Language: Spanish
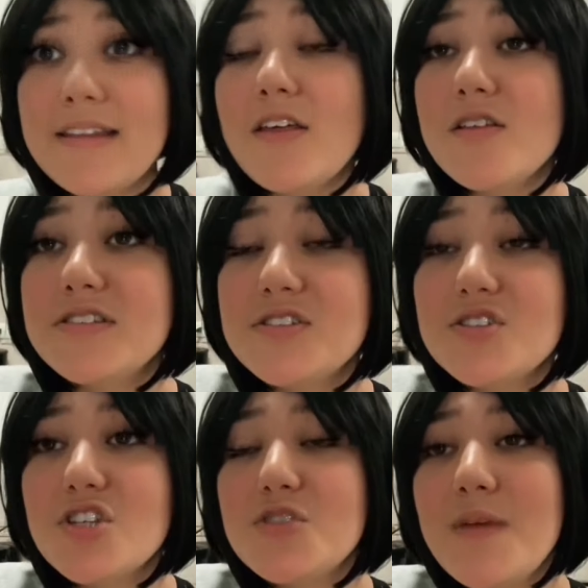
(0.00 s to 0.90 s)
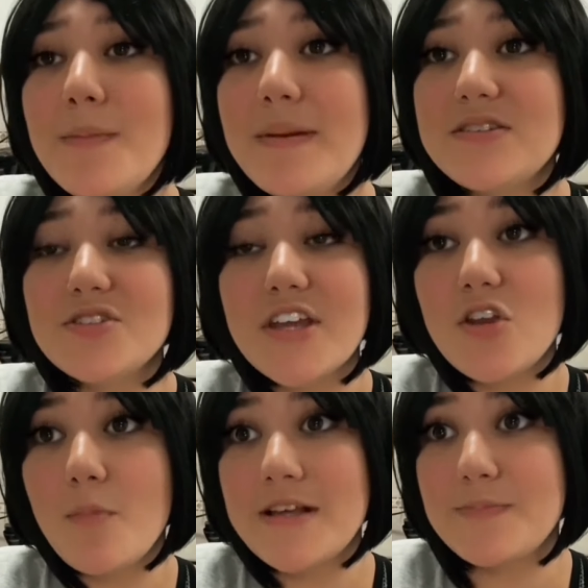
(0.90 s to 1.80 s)
todos esos dos mil pesos que
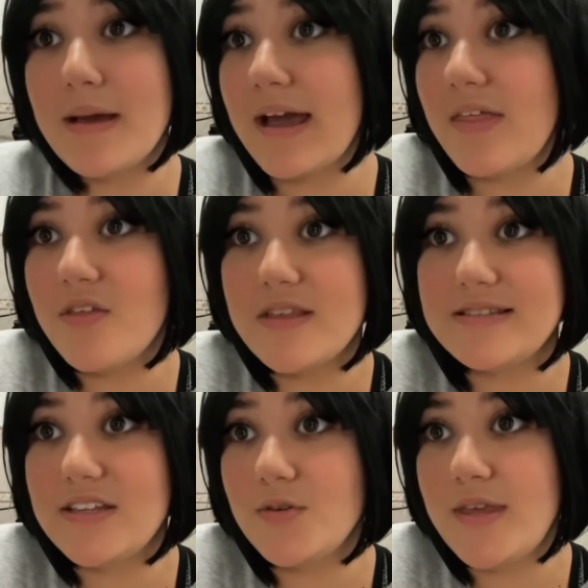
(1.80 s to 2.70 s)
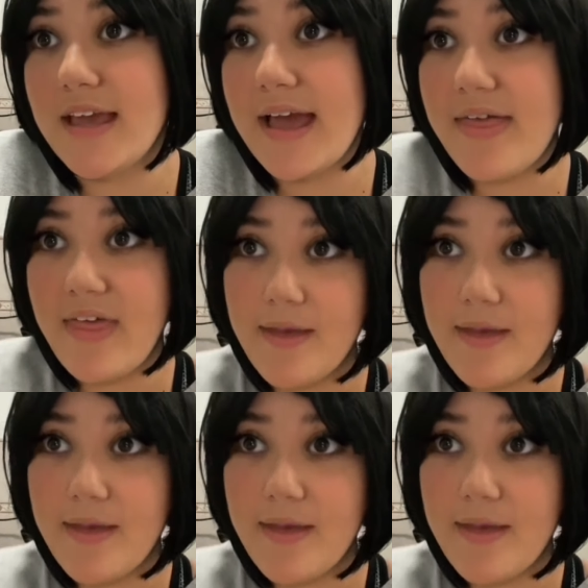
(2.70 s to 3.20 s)
no me has pagado desde tu llegada.